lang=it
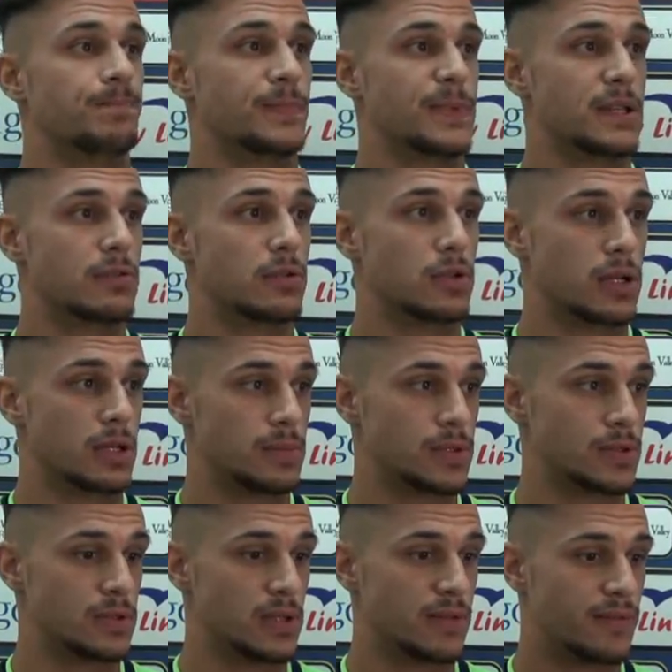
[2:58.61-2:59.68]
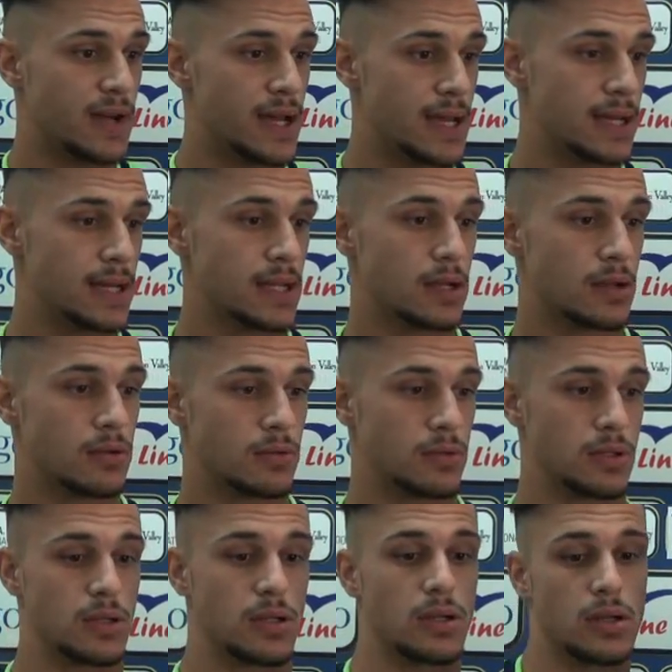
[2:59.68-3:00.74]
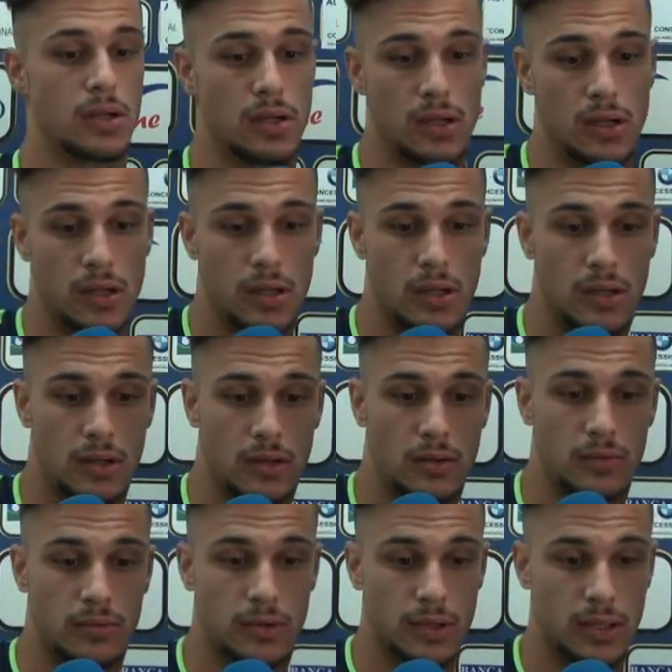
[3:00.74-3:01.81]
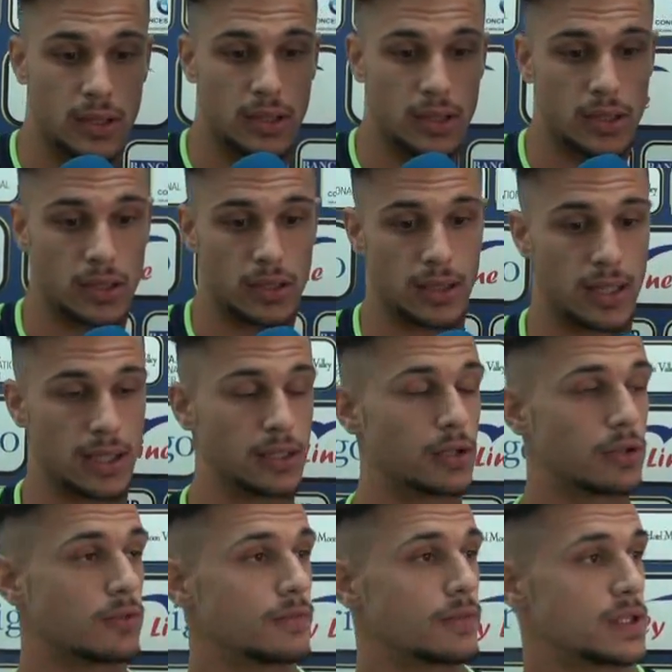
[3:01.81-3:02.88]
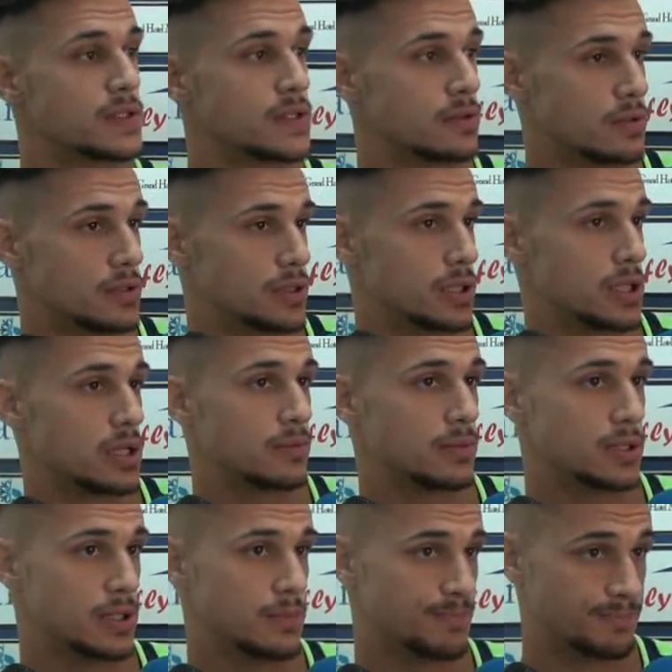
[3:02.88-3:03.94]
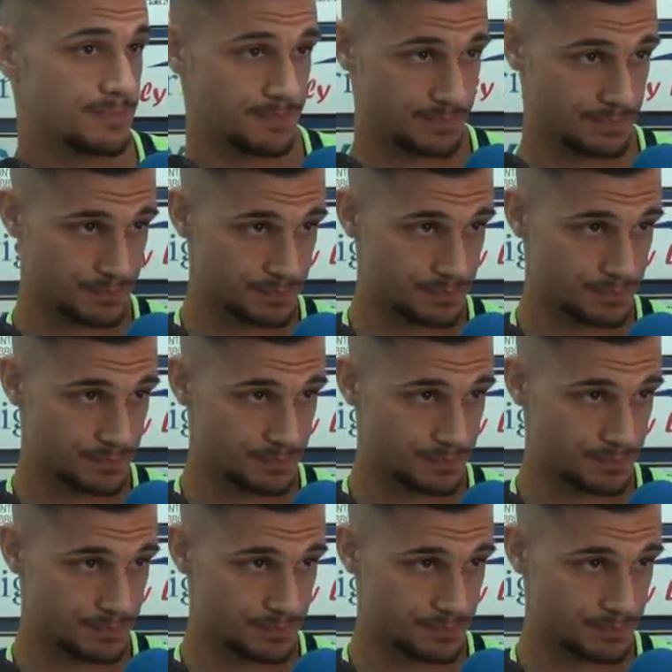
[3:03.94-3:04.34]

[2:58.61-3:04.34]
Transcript: di quello che bisogna, bisogna fare, con, eh, con eh, grande convinzione cerchiamo di,